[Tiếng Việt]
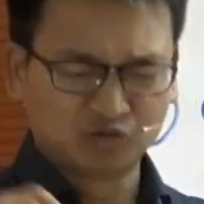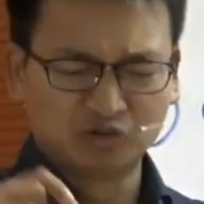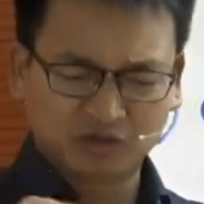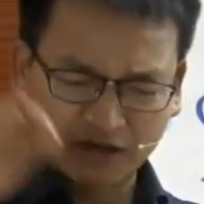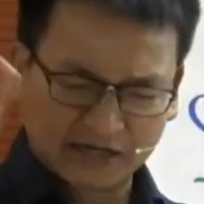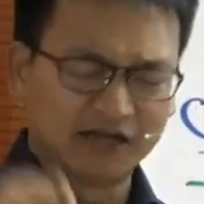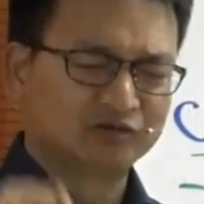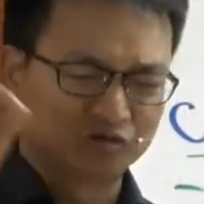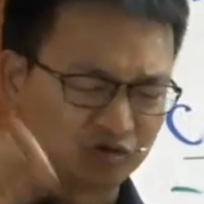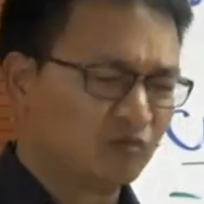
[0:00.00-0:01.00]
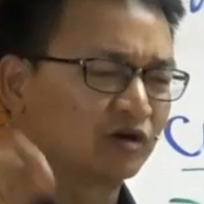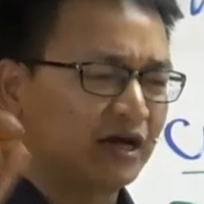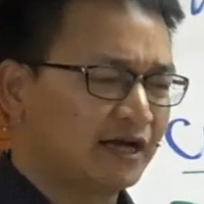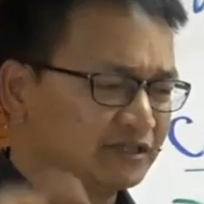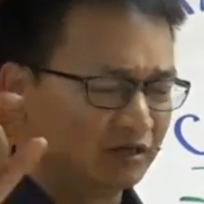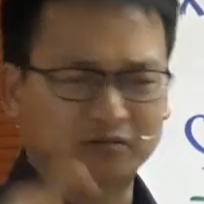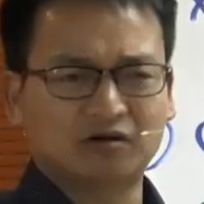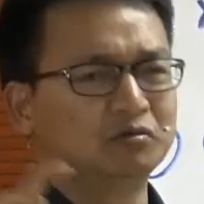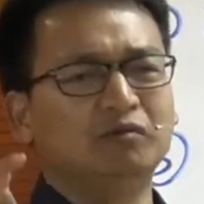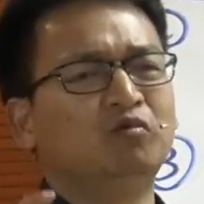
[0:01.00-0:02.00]
dù nó cứ lên lên xuống xuống một hai triệu nó
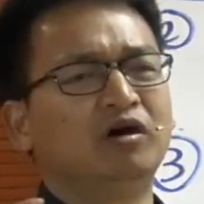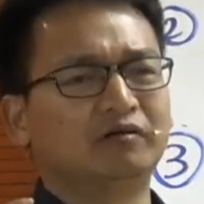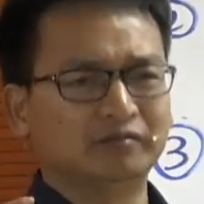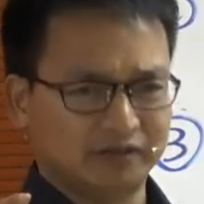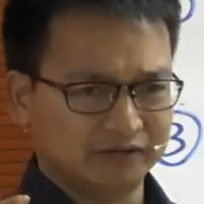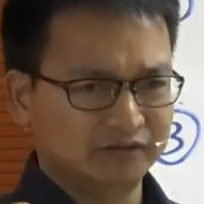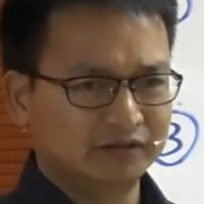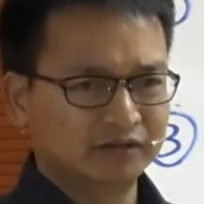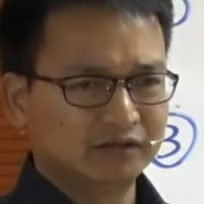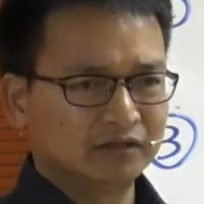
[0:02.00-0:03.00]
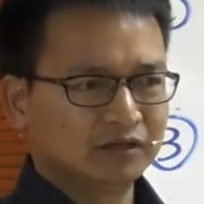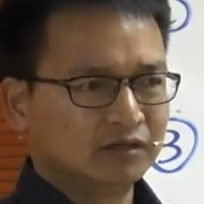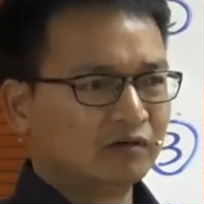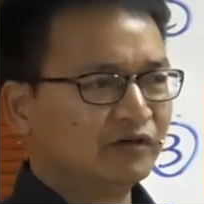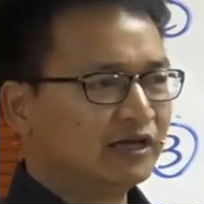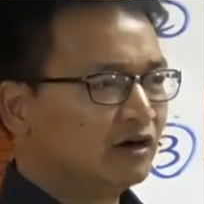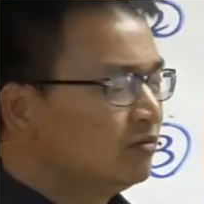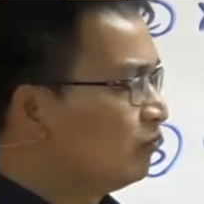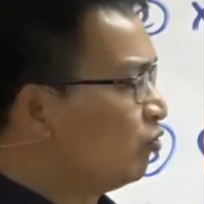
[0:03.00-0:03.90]
không nên mua đúng không nhỉ bởi vì nếu mà